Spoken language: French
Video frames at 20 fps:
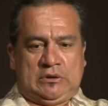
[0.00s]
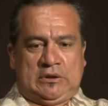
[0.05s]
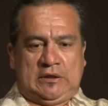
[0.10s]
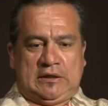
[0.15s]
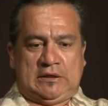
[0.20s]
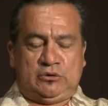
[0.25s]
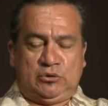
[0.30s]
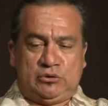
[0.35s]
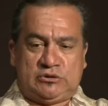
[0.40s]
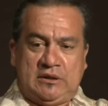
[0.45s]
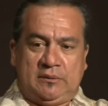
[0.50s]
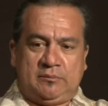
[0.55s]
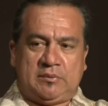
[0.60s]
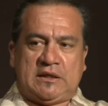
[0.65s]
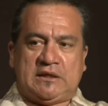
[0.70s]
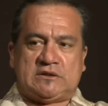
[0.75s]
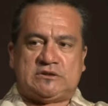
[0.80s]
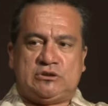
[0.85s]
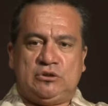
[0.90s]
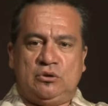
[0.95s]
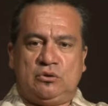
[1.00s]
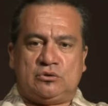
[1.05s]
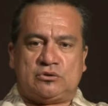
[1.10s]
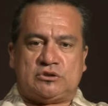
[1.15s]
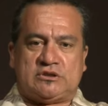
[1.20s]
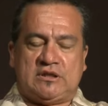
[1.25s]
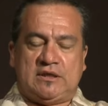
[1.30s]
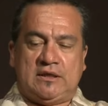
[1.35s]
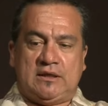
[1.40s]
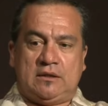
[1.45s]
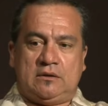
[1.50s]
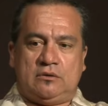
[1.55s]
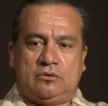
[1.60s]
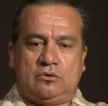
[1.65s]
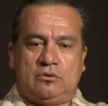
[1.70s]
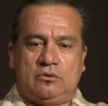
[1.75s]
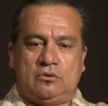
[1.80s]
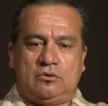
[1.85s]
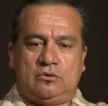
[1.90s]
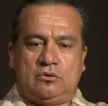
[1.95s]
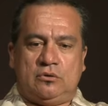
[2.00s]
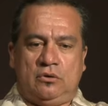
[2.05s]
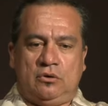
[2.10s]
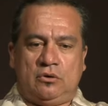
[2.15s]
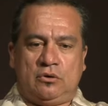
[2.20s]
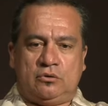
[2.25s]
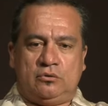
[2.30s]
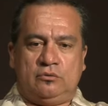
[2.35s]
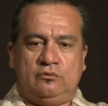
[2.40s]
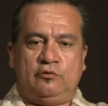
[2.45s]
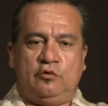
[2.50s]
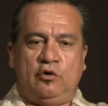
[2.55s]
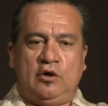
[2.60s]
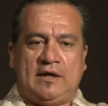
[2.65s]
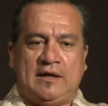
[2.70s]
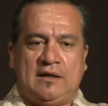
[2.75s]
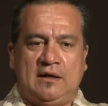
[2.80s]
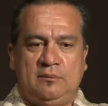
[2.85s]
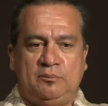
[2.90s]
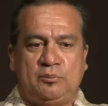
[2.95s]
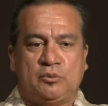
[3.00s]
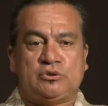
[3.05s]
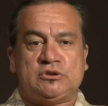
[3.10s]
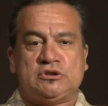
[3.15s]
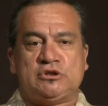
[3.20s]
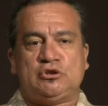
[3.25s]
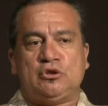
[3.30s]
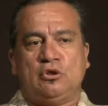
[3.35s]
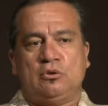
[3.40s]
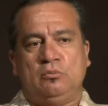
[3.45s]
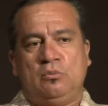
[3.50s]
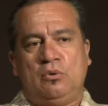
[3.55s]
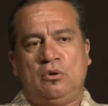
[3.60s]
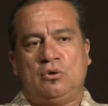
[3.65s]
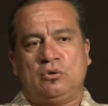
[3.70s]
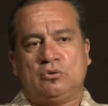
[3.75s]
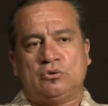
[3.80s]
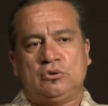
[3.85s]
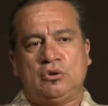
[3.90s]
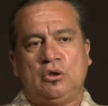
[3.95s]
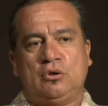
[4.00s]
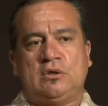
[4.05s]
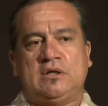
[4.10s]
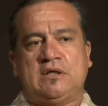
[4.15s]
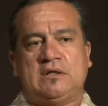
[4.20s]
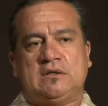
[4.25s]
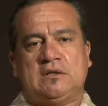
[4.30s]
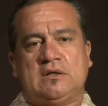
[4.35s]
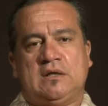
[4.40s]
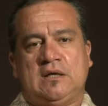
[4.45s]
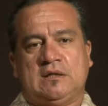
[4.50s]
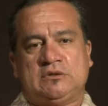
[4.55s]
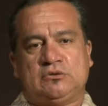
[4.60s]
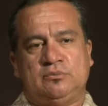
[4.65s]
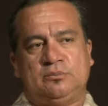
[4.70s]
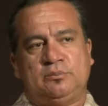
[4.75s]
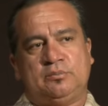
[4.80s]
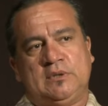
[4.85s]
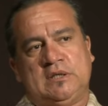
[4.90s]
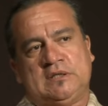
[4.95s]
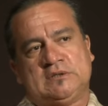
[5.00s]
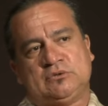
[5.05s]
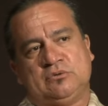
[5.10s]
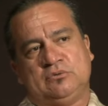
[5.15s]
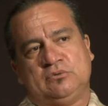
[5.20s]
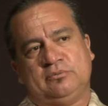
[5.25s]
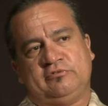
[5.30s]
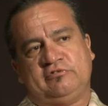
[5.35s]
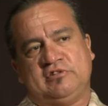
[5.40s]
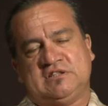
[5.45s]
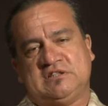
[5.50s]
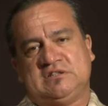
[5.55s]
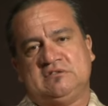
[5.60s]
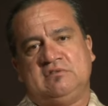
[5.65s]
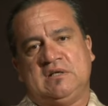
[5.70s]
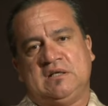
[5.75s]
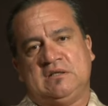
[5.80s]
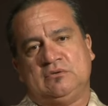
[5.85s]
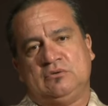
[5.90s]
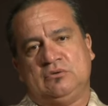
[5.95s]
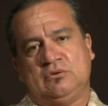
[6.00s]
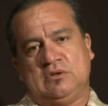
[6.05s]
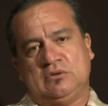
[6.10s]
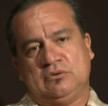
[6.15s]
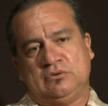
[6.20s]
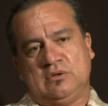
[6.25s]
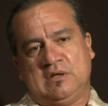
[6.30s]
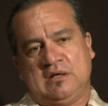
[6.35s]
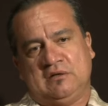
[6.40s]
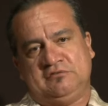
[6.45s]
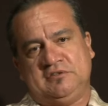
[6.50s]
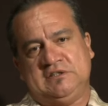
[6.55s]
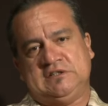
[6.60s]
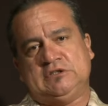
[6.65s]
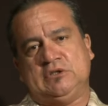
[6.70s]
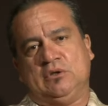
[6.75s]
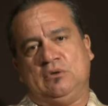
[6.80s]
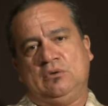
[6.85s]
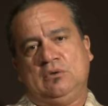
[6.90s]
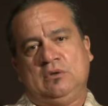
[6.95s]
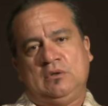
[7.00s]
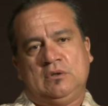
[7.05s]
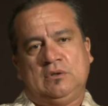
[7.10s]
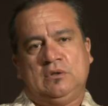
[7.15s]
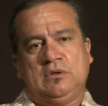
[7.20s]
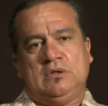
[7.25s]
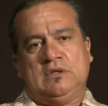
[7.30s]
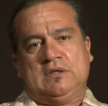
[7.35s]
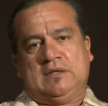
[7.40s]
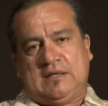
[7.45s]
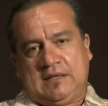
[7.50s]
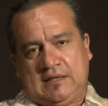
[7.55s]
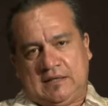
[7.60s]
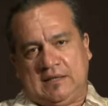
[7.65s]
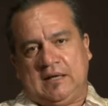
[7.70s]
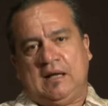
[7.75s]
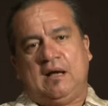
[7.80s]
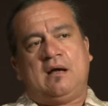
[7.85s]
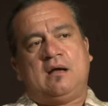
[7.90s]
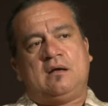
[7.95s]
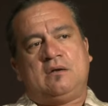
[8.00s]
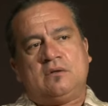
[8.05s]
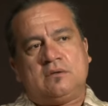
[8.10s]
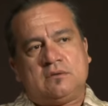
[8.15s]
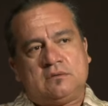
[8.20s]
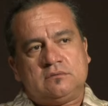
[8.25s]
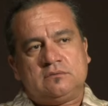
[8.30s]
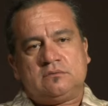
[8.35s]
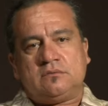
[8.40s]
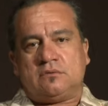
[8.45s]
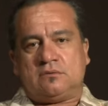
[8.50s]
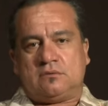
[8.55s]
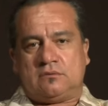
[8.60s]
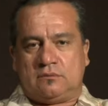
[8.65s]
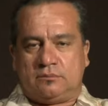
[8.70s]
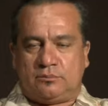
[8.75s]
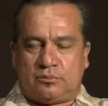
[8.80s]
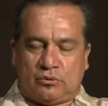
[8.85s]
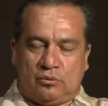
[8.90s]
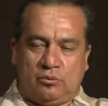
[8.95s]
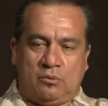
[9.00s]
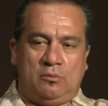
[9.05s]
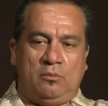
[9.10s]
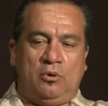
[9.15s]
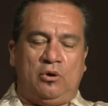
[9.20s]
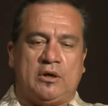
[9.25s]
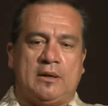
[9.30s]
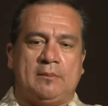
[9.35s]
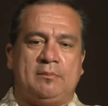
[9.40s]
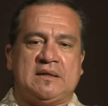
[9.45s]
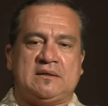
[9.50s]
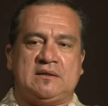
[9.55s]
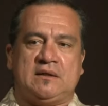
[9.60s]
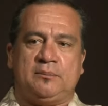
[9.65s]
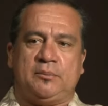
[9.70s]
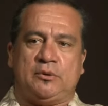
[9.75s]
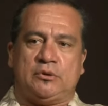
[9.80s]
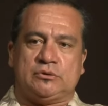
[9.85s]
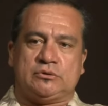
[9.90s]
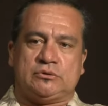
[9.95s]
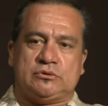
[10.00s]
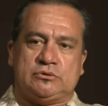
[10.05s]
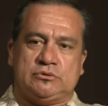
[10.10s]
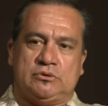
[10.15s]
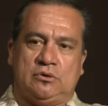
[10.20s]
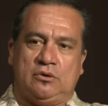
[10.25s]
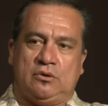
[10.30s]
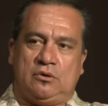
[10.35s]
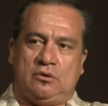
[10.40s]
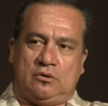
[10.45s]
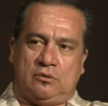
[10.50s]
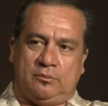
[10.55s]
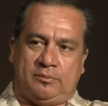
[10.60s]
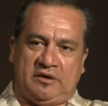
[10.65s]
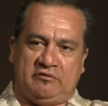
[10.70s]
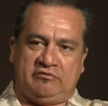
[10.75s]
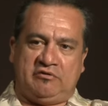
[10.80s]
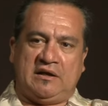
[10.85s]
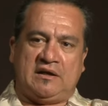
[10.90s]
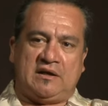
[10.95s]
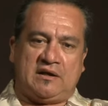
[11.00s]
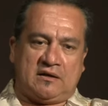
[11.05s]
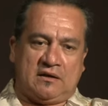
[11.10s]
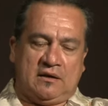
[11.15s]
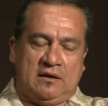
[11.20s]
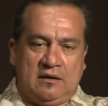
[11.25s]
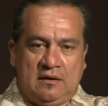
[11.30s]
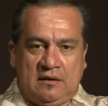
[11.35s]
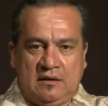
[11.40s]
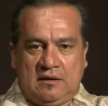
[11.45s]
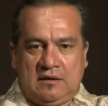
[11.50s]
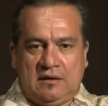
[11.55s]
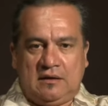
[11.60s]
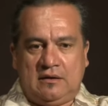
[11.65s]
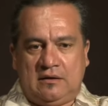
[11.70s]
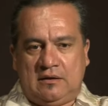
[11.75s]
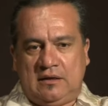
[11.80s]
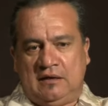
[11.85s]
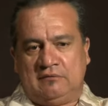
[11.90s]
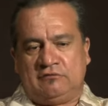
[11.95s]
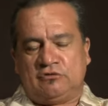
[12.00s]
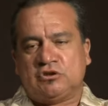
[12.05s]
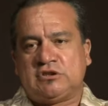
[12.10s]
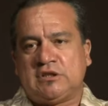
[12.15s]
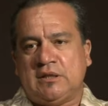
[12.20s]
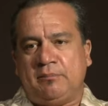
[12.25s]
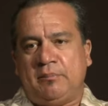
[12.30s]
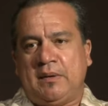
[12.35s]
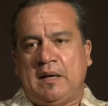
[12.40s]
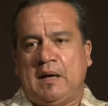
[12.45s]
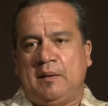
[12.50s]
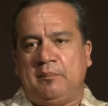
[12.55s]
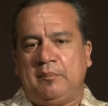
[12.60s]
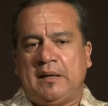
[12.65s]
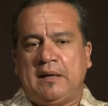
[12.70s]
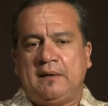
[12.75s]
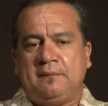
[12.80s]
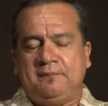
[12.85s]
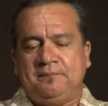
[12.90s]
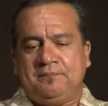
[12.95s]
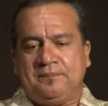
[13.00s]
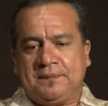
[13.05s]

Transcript: La deuxième question, c'est euh, encore une fois, quel positionnement on donne à ce, festival de, de, la fiction Et là, pour le moment, on n'a pas de réponse. Donc, on préfère euh, avancer pas à pas.